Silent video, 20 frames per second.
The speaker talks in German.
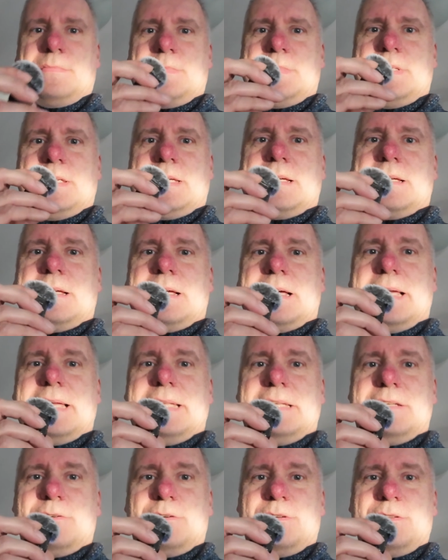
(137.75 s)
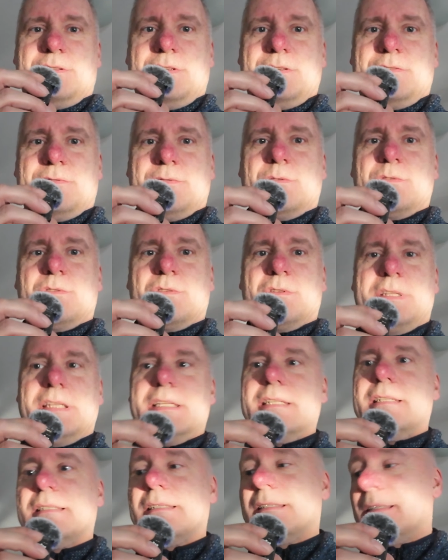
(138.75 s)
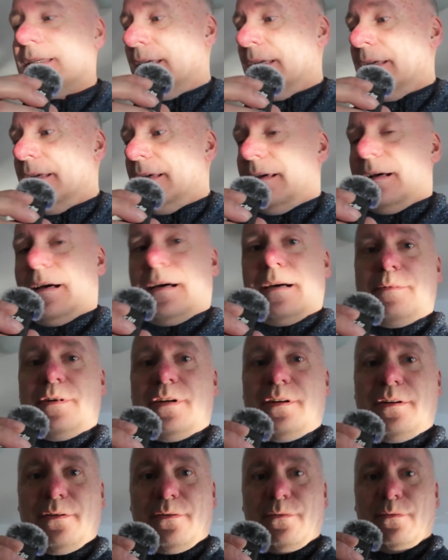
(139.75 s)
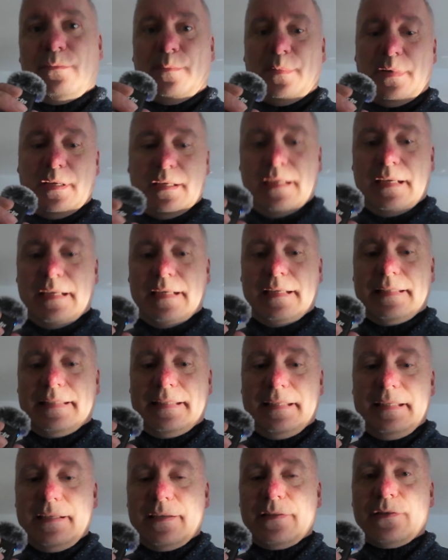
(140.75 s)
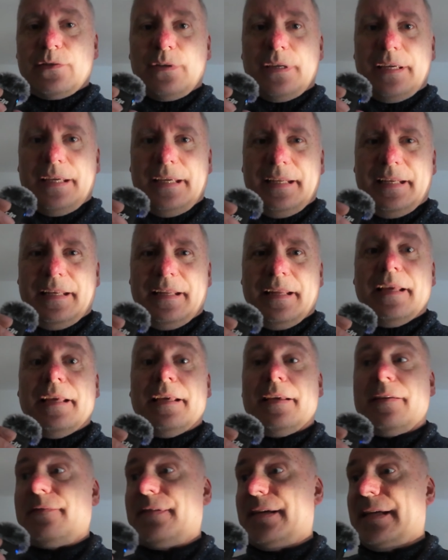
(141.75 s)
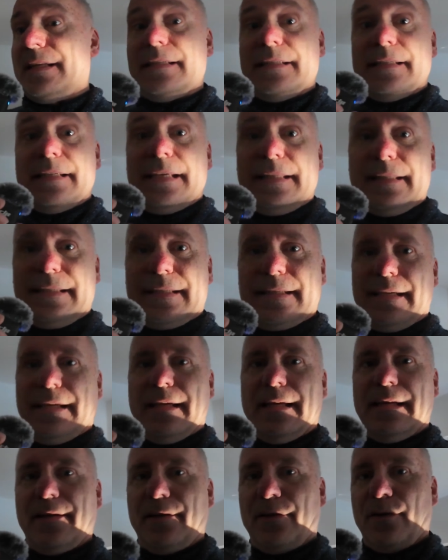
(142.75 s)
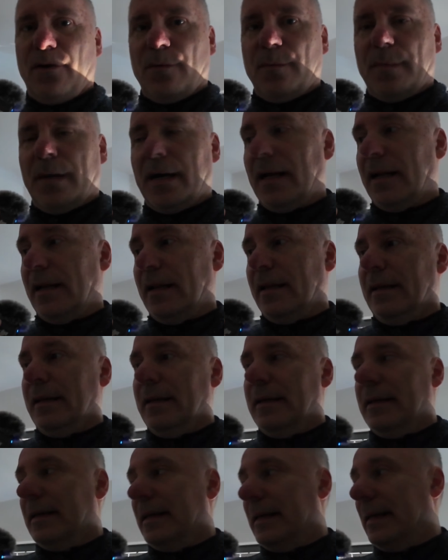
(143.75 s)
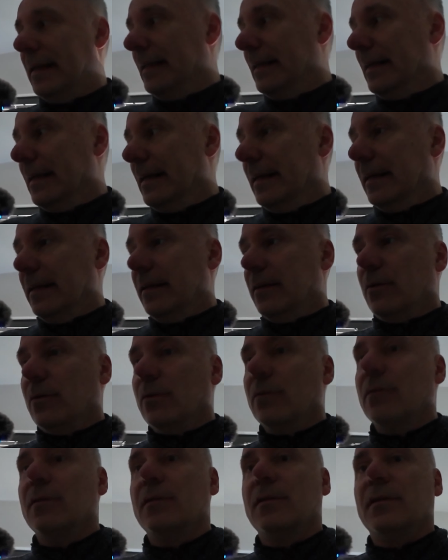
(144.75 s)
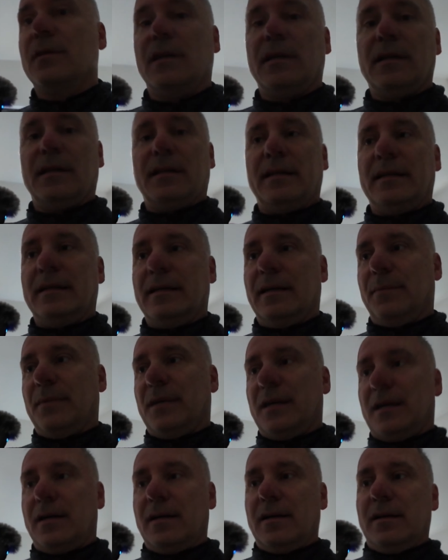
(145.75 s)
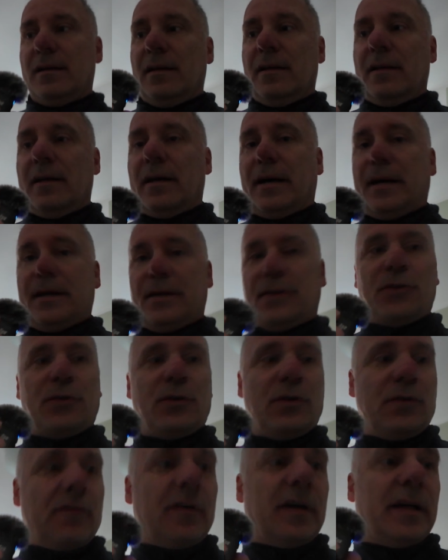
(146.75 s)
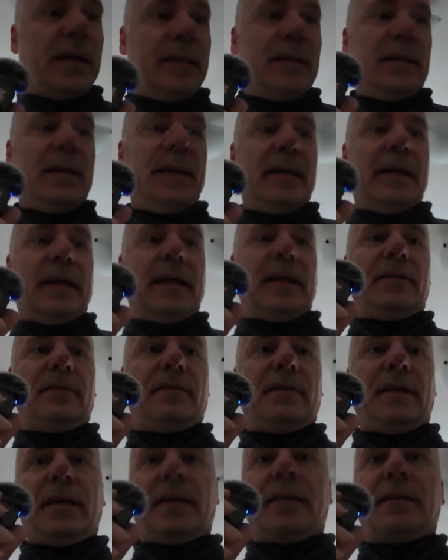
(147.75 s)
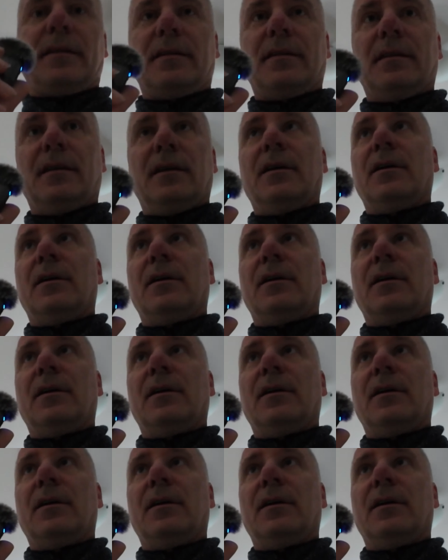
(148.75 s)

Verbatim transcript: Ja, eindeutig funktioniert es, aber um sicher zu gehen, werde ich jetzt nochmal hingehen und die Kamera ein Stück weit entfernt